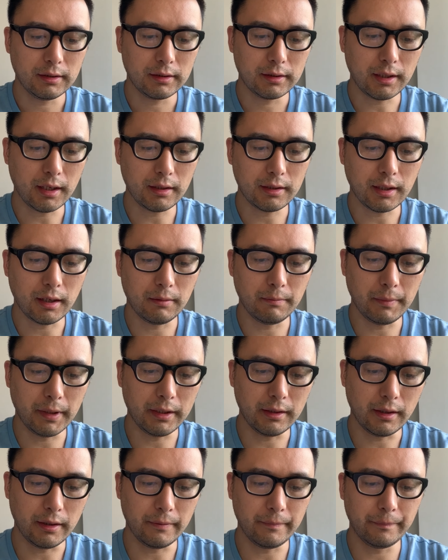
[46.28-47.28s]
家常没
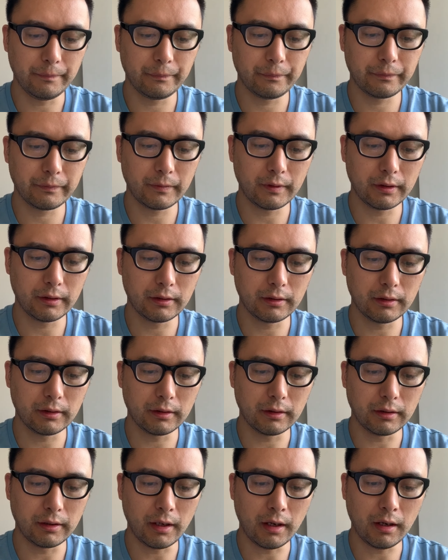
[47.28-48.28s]
人，
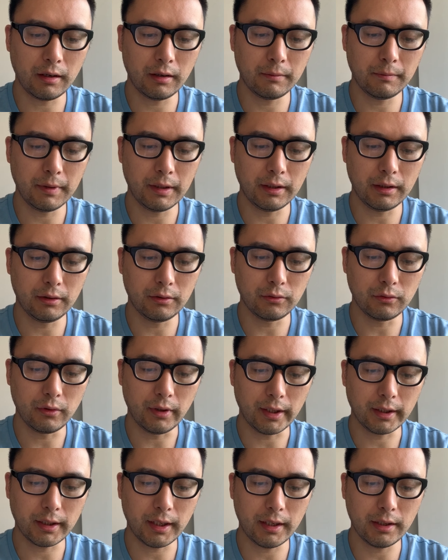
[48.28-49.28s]
娘儿们
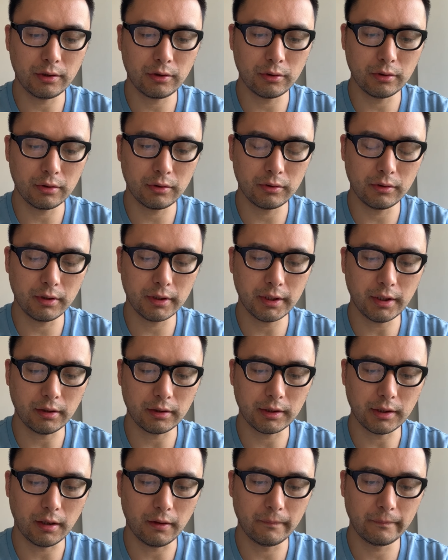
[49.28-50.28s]
原该说说笑
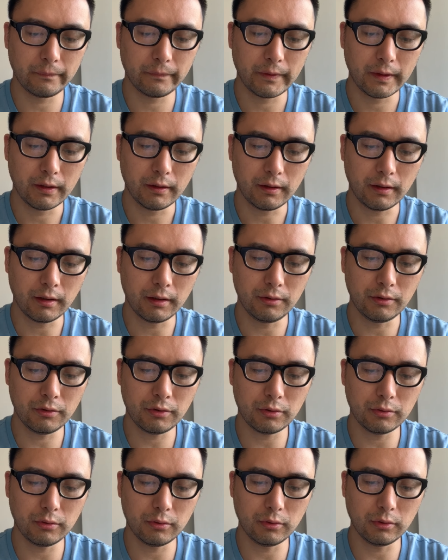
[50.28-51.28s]
笑，横
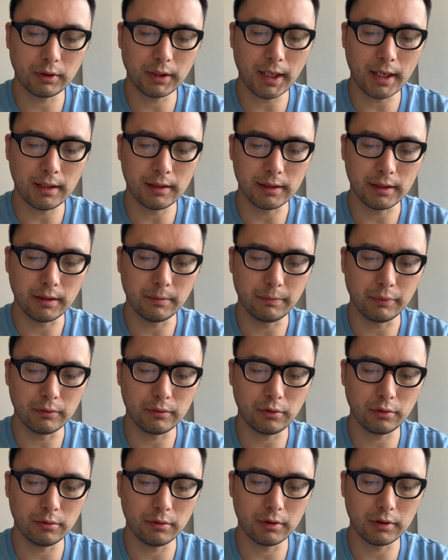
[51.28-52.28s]
竖大礼不
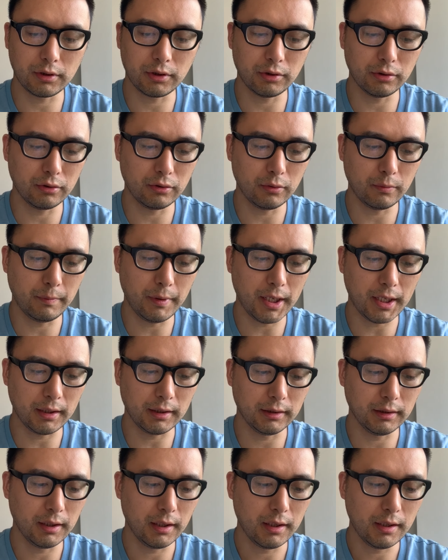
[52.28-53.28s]
做就罢
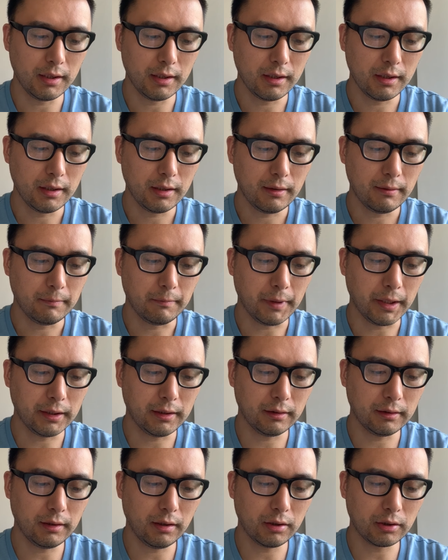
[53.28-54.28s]
了，没
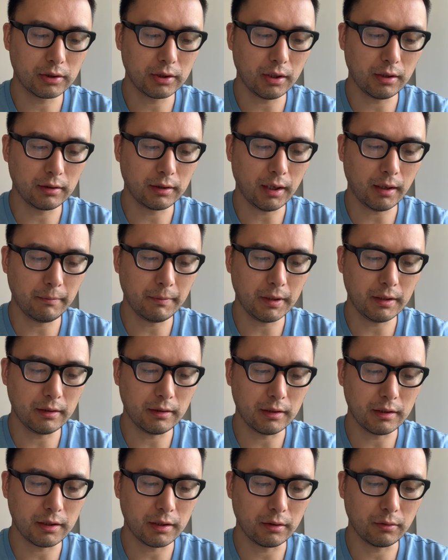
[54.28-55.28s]
得到叫他
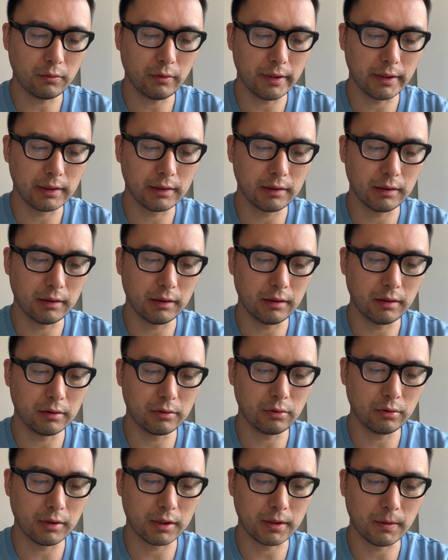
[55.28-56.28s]
们神鬼似的
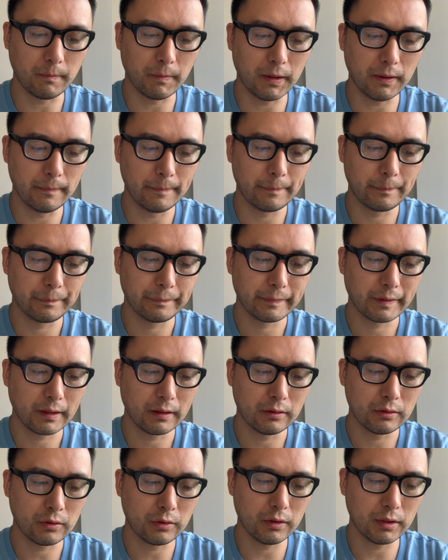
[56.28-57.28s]
做什
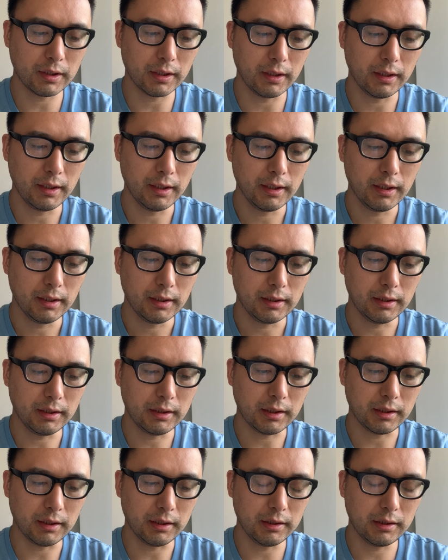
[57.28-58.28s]
么。”说着。一
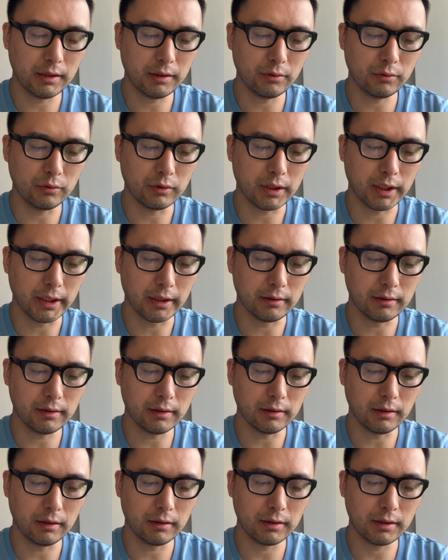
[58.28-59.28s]
起进入亭
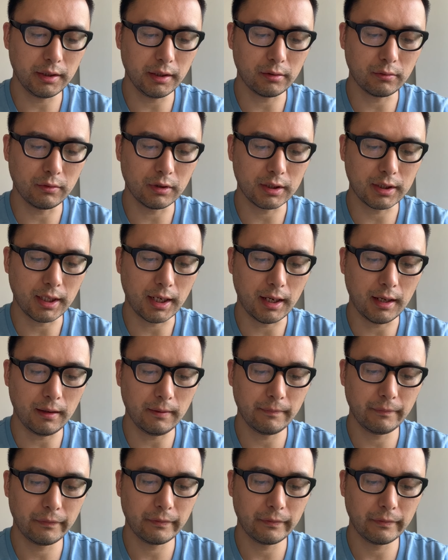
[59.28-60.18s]
子，献过茶，